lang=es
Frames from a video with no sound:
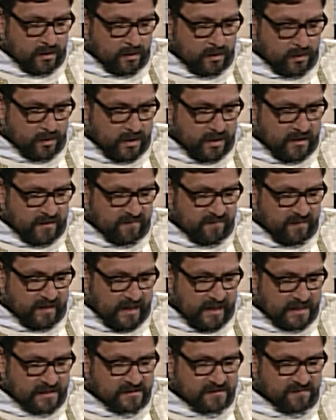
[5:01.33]
ha llenado
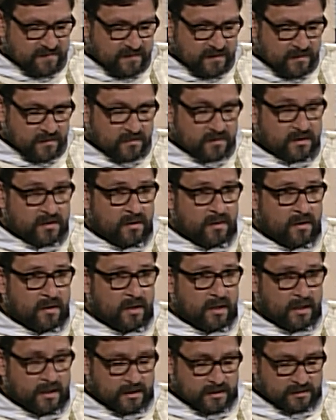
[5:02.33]
el corazón.
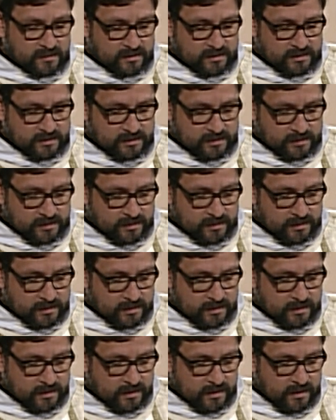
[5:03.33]
Sin
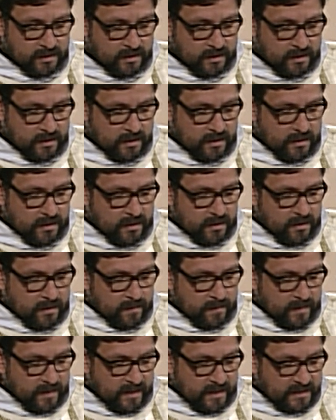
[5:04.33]
embargo, lo que les
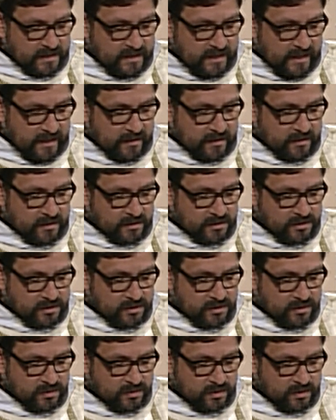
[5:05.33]
digo es la
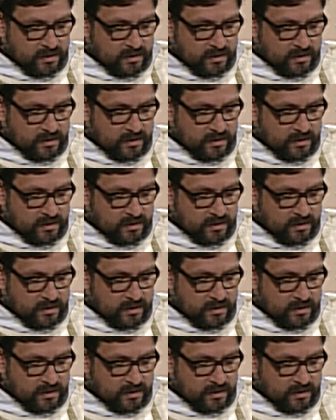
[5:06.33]
verdad.